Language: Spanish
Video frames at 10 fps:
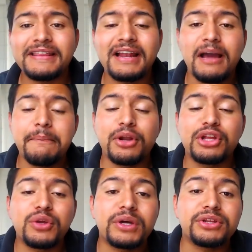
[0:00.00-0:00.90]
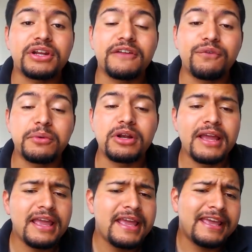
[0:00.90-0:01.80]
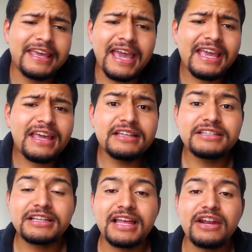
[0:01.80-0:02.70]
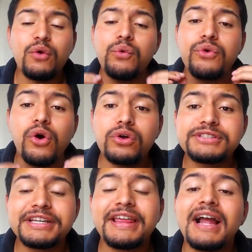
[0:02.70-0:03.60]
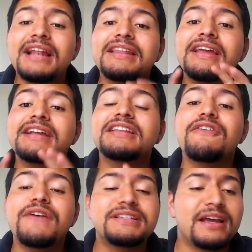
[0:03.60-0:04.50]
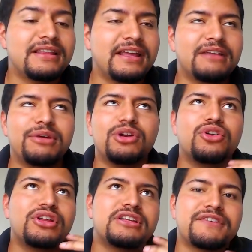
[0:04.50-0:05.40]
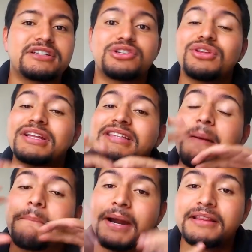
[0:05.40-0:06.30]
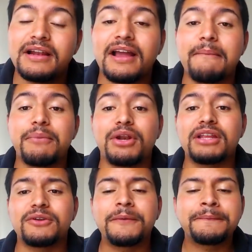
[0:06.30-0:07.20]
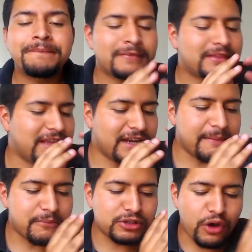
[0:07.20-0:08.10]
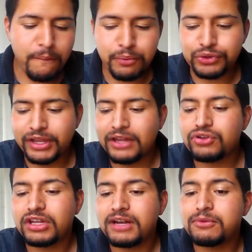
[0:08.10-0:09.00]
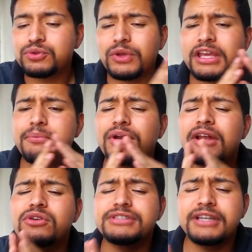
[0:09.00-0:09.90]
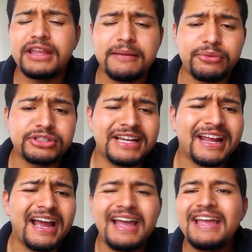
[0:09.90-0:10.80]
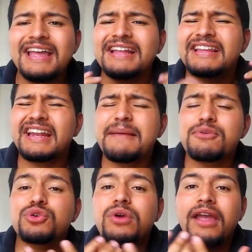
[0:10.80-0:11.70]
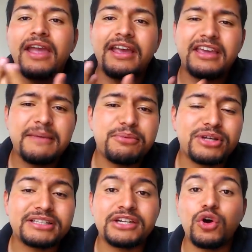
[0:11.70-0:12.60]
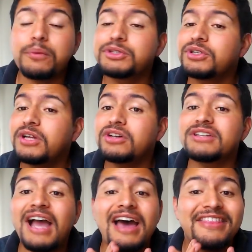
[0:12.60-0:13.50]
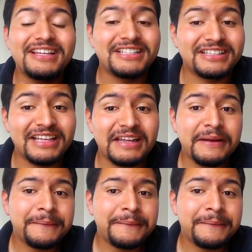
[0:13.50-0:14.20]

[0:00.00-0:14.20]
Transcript: del Campeonato Ecuatoriano de Fútbol y hay que designar un 11 ideal de esta fecha, de, bueno, no de esta fecha, sino de esta parte del campeonato. Tenemos ya un puntero, tenemos un equipo que lo sigue de muy cerca, tenemos eh, equipos que están opcionados a descender,